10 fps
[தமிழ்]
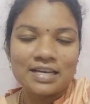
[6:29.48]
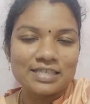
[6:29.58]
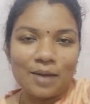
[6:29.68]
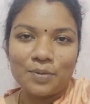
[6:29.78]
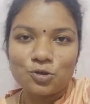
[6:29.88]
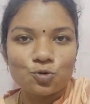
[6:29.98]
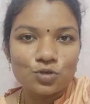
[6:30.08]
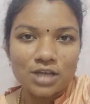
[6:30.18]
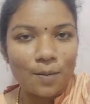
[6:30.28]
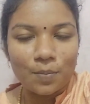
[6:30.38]
சமைச்சும்
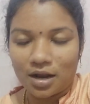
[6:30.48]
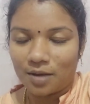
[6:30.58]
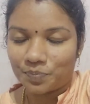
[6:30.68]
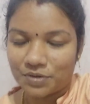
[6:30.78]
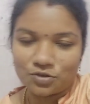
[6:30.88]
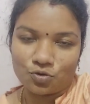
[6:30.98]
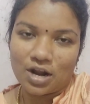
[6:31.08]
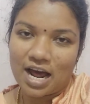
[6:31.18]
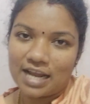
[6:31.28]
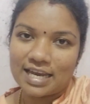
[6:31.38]
சாப்பிட்லாம் ஸோ
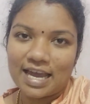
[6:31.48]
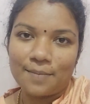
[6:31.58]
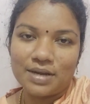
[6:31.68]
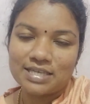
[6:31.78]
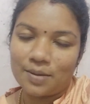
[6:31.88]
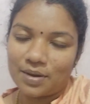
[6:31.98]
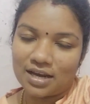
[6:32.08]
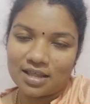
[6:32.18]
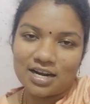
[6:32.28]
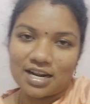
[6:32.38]
நாளைக்கு எப்படி
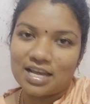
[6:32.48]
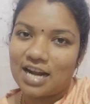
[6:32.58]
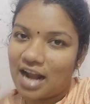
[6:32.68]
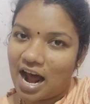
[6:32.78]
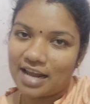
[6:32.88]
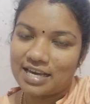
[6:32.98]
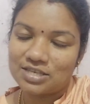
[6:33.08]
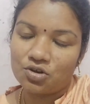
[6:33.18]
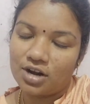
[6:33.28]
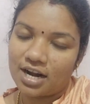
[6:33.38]
சமைக்கிறதுன்றதை நான் நாளைக்கு
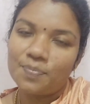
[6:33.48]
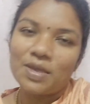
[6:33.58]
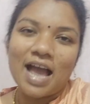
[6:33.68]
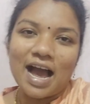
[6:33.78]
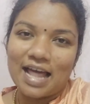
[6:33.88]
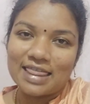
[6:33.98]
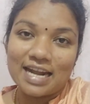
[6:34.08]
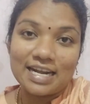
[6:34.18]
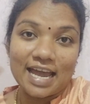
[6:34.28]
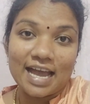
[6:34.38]
சொல்கிறேன் அண்ட்
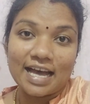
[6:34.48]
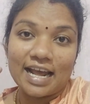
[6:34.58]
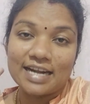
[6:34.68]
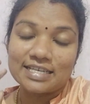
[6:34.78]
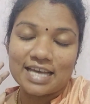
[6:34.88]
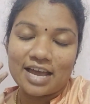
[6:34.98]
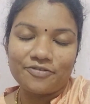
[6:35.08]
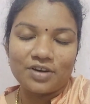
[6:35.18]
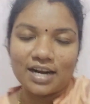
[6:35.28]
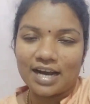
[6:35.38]
தென் டேக் கேர் அண்ட்
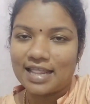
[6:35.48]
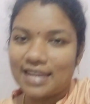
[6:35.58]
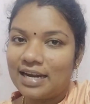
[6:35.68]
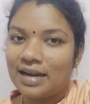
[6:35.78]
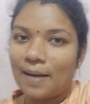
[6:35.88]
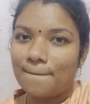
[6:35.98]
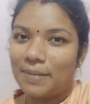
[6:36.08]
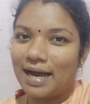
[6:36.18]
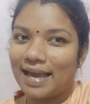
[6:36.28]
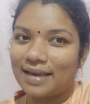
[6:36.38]
சேஃபாக இருங்க அண்ட் தென்
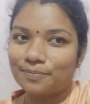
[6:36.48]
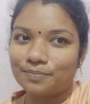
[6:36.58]
பாய்